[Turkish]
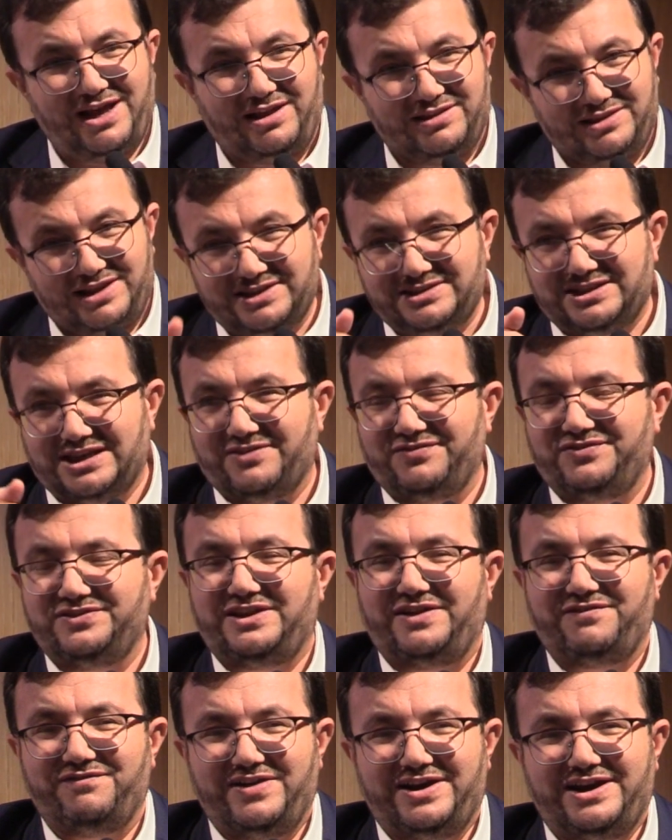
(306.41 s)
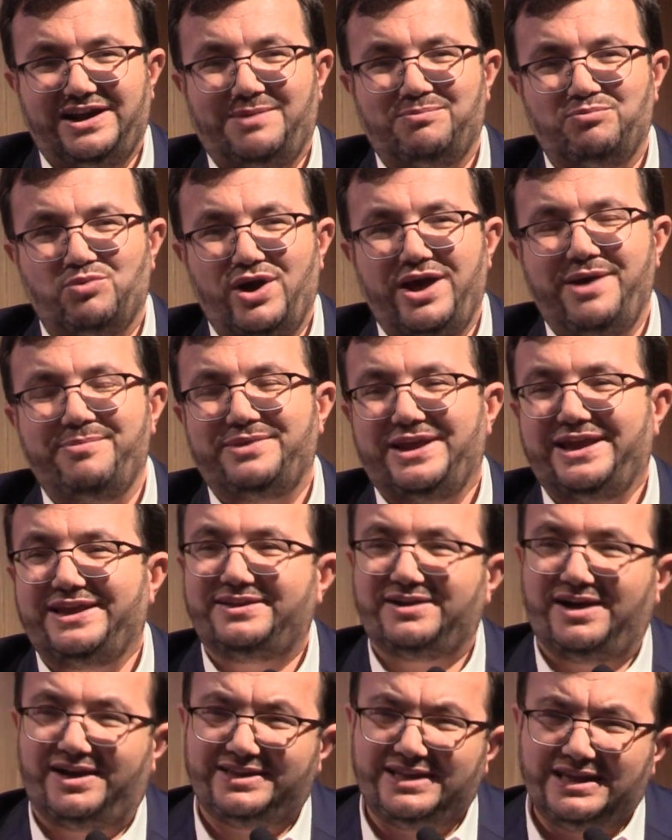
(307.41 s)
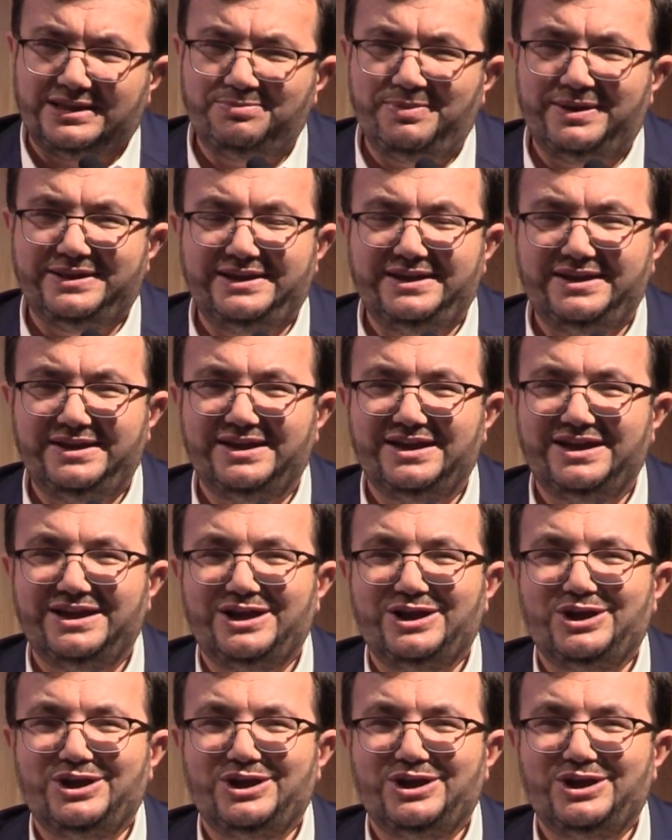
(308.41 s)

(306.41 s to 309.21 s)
Allah tarafından verilen bu emre itaat etmedi.